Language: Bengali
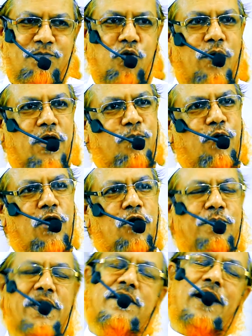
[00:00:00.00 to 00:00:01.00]
বোবার পোলাও
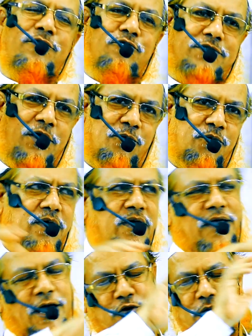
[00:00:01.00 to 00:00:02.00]
বিখ্যাত ছিল
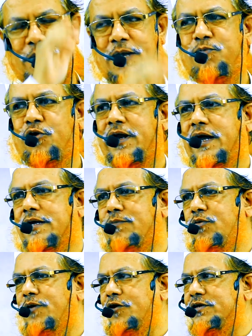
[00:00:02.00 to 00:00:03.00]
এখন মিরপুরের একটা
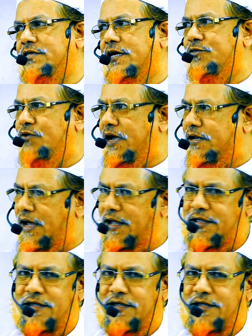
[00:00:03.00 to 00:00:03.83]
বোবা হয়েছে কিন্তু এটা